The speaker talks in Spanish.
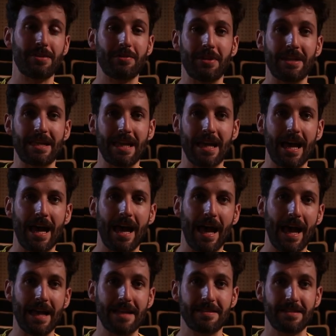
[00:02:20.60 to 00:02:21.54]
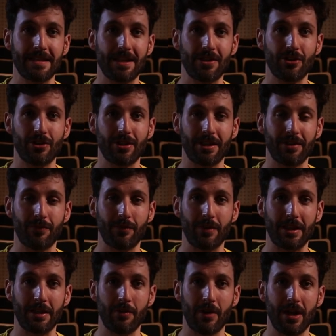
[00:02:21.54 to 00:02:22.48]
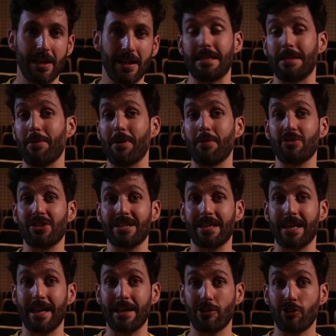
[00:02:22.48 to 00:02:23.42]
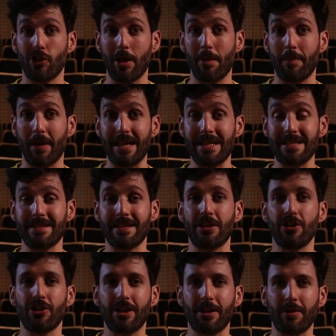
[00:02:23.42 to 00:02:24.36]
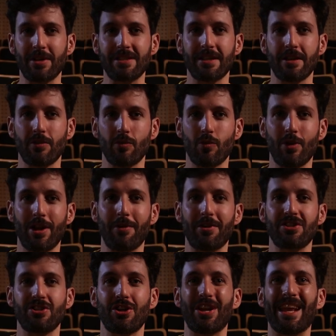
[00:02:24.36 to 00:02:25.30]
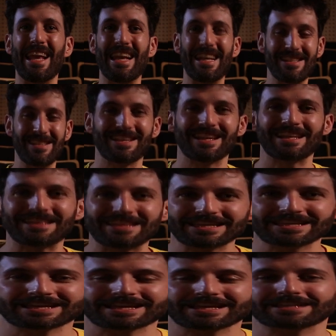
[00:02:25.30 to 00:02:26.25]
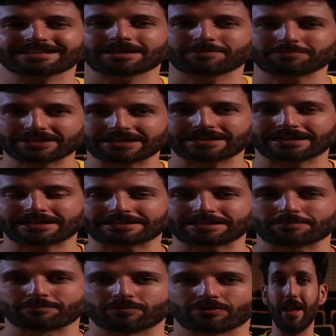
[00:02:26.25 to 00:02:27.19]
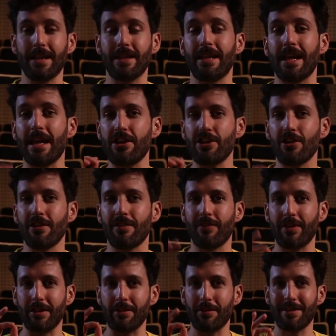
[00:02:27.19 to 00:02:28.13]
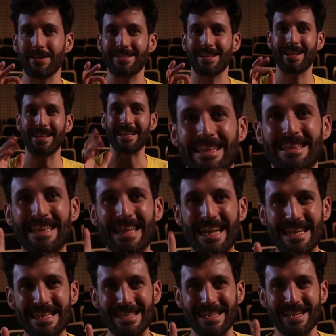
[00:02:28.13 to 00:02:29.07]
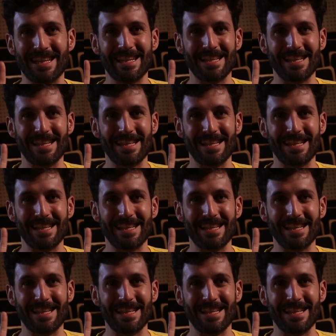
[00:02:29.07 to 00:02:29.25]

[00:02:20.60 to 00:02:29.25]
se venía haciendo este festival, y vamos a llegar a todo el país, sino que va a ser una versión extendida también en el tiempo. Este año el festival va a ser de tres